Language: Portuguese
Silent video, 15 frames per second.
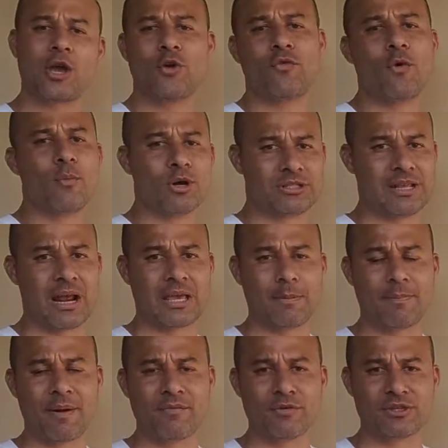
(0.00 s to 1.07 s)
que eu vou mostrar aqui
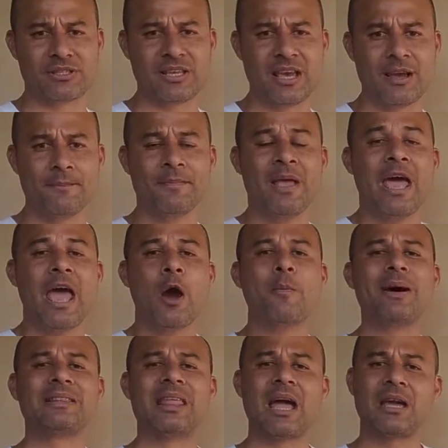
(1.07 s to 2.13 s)
para você é
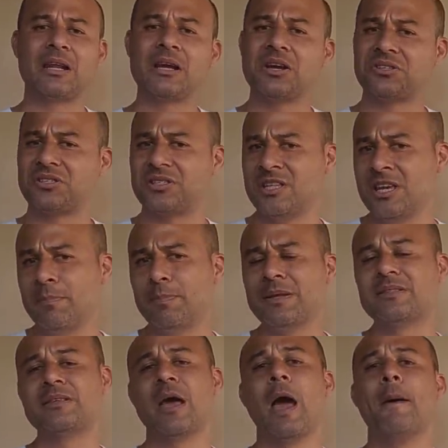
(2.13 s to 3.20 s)
uma técnica
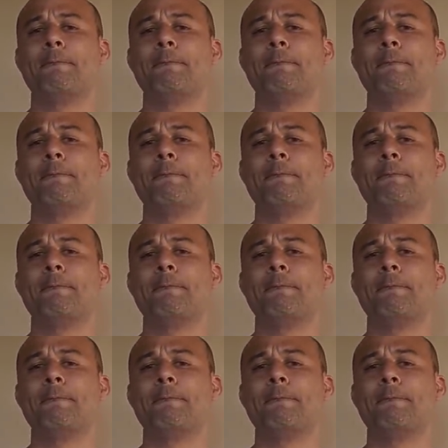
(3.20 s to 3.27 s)
simples,